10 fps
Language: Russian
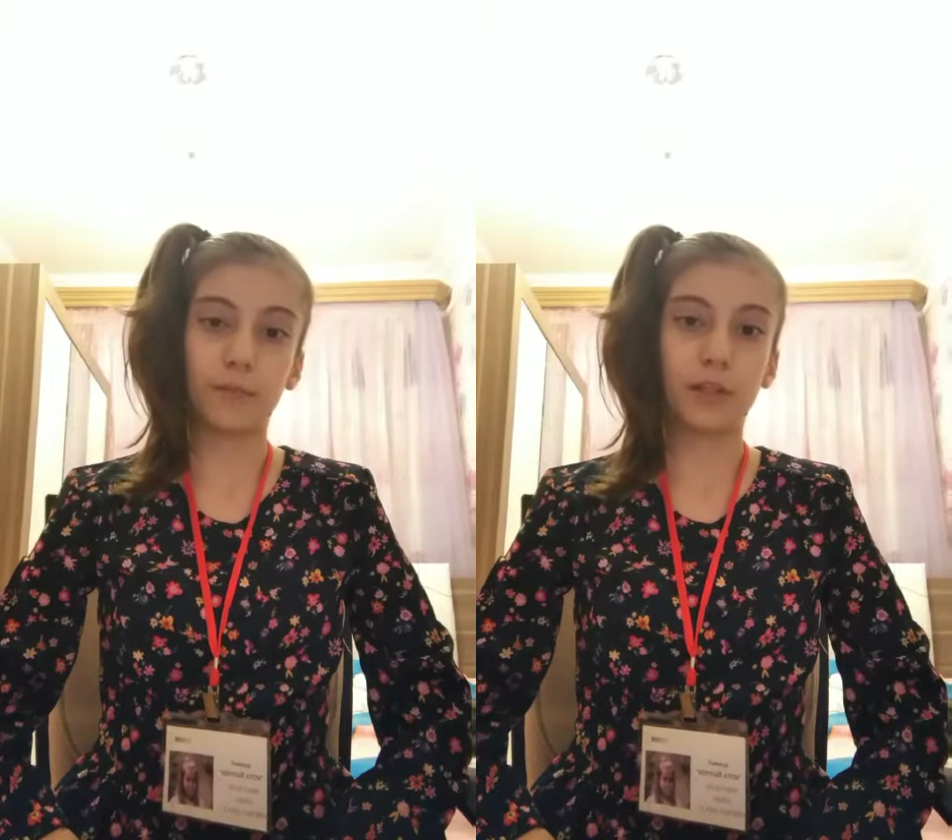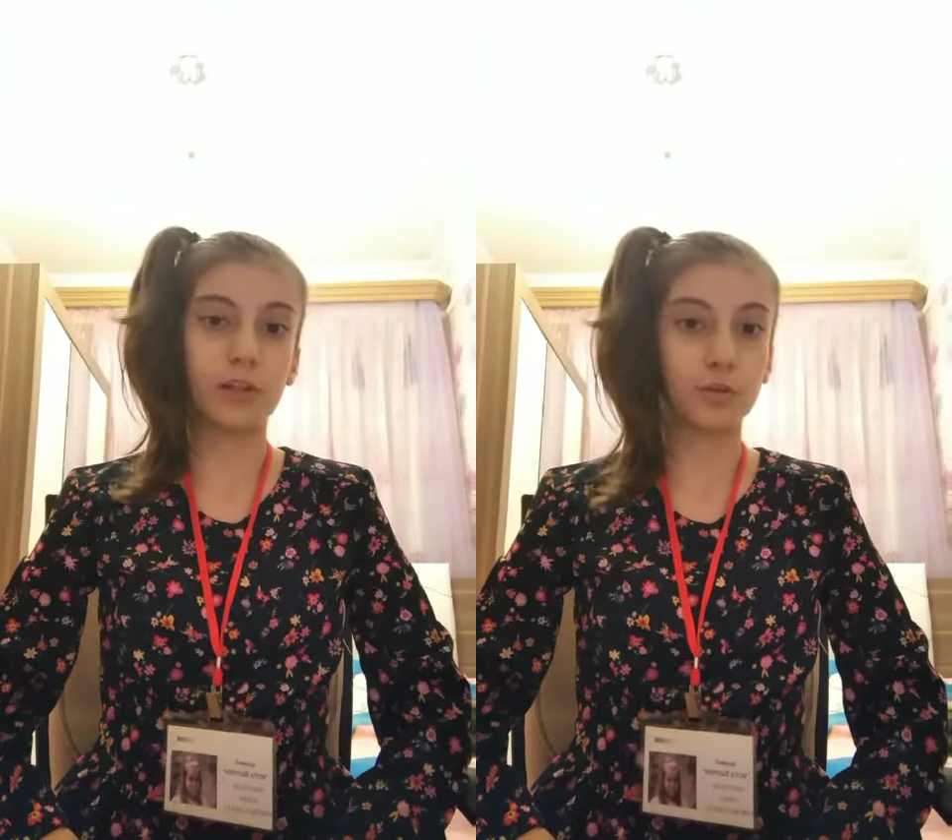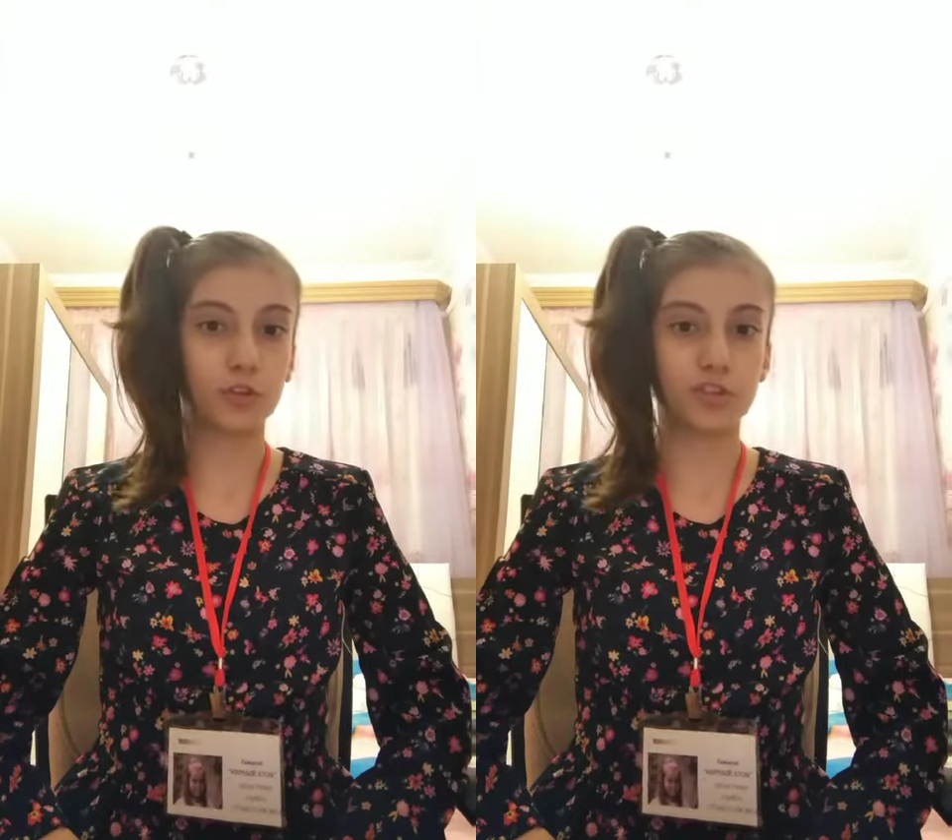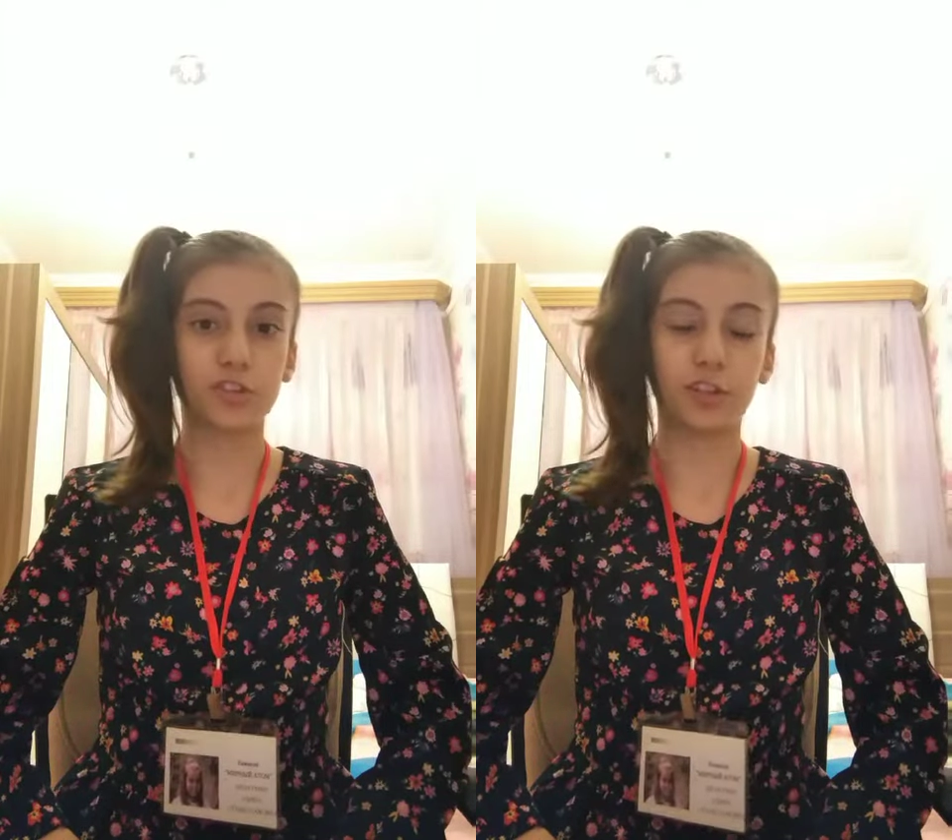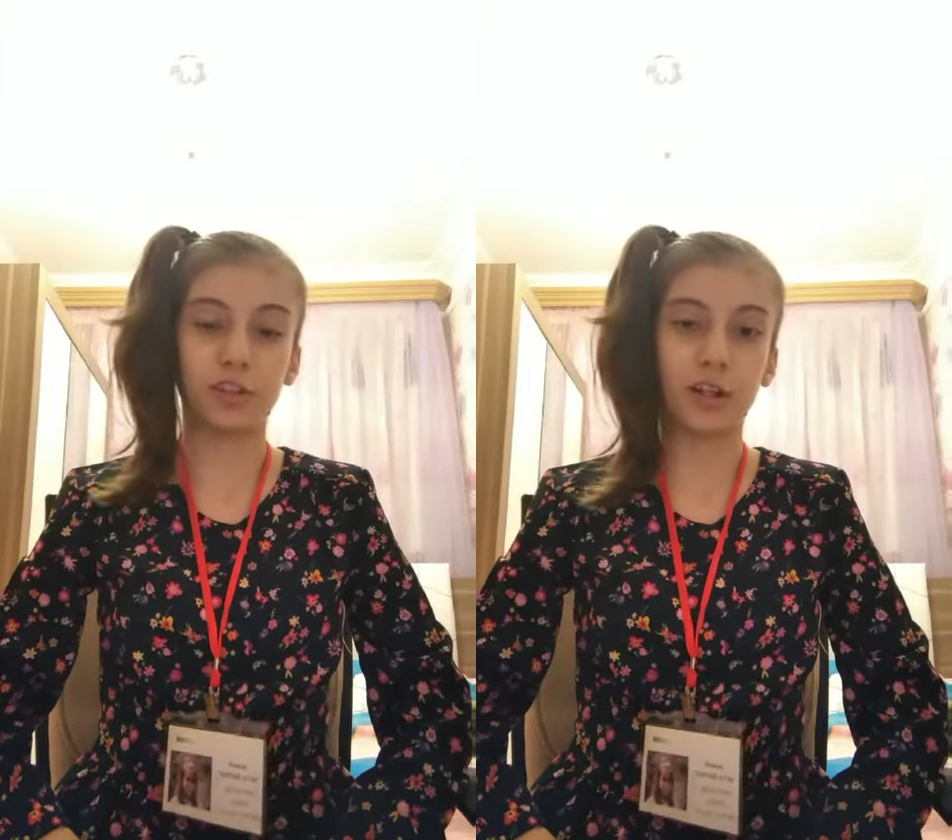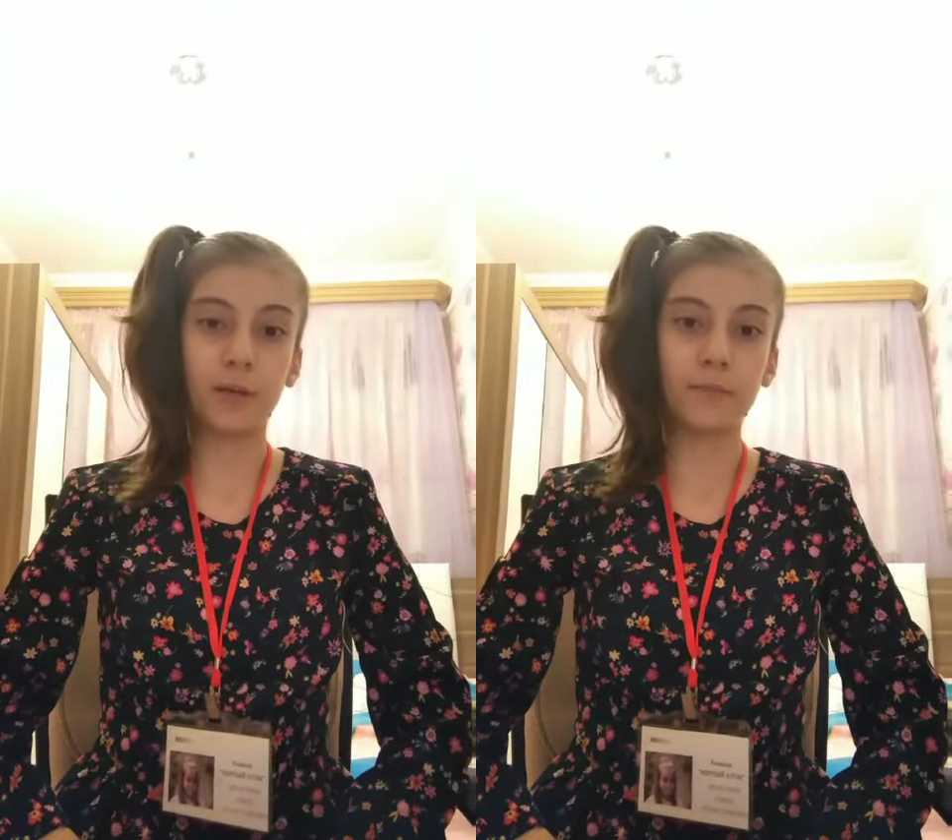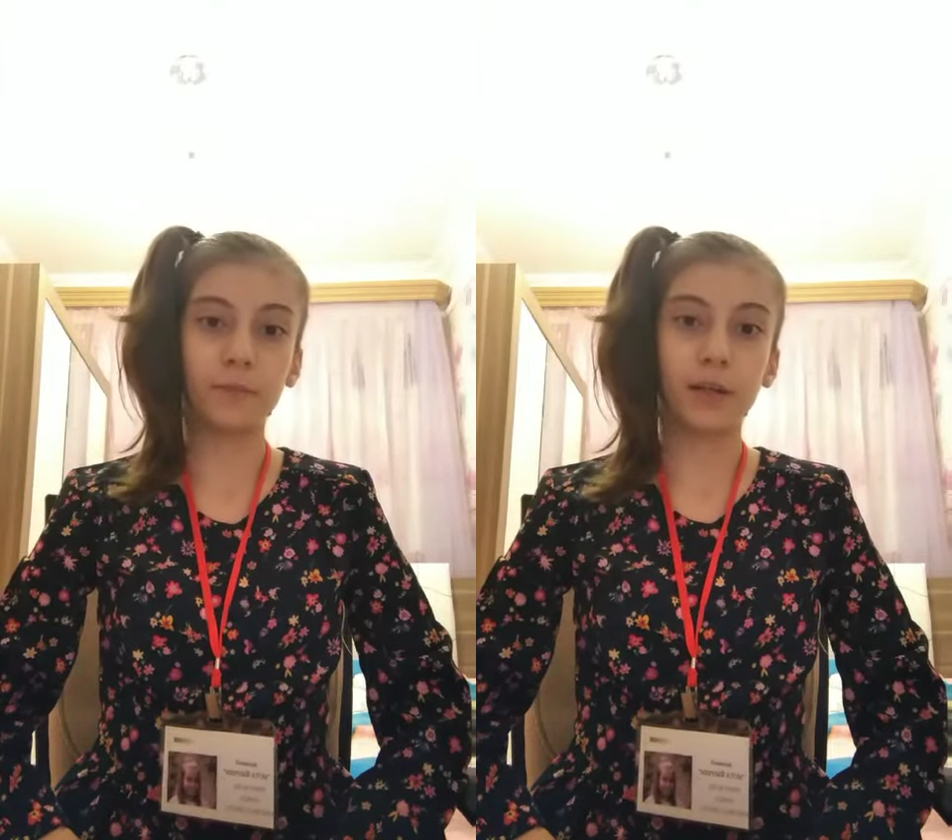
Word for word: и ночь длинна,